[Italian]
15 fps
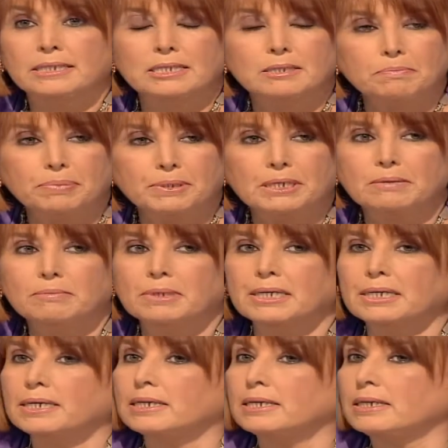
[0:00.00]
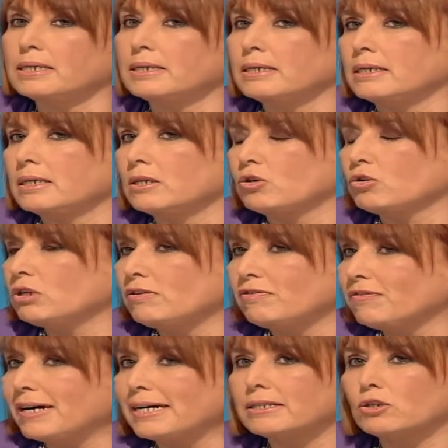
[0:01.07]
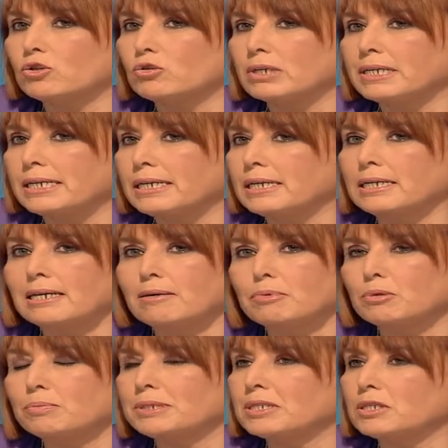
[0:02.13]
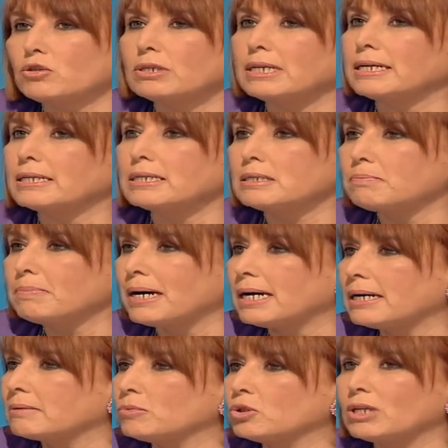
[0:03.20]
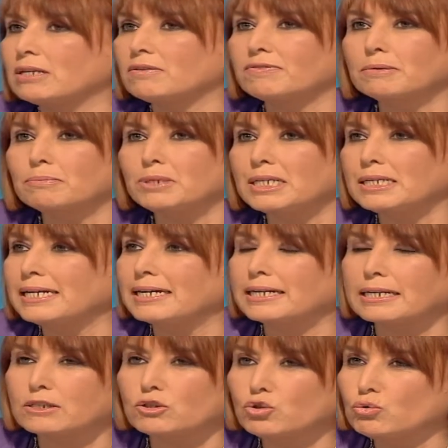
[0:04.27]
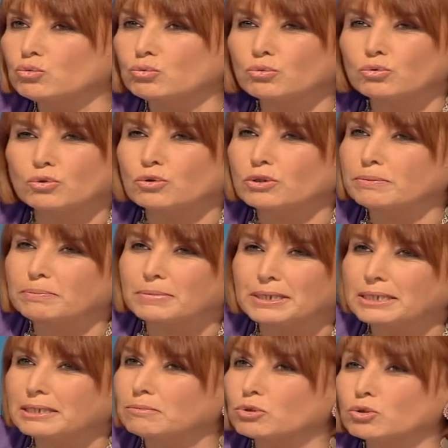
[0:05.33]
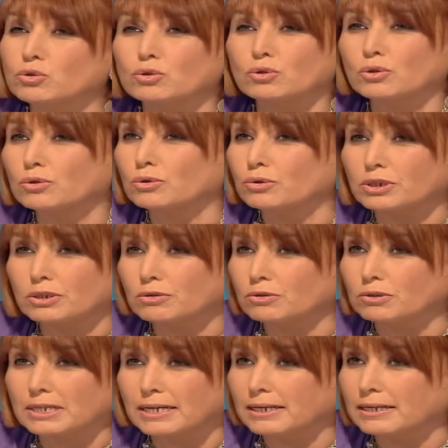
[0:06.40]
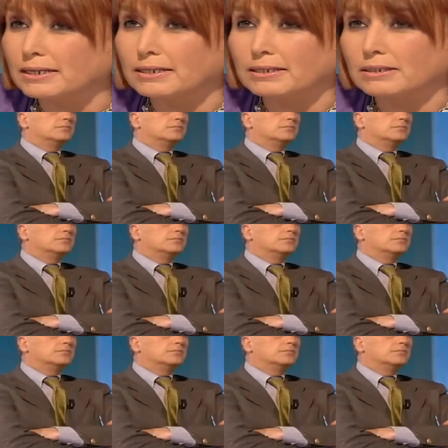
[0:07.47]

esprime eh, con il fatto che la propensione al risparmio delle famiglie ha raggiunto il minimo storico dal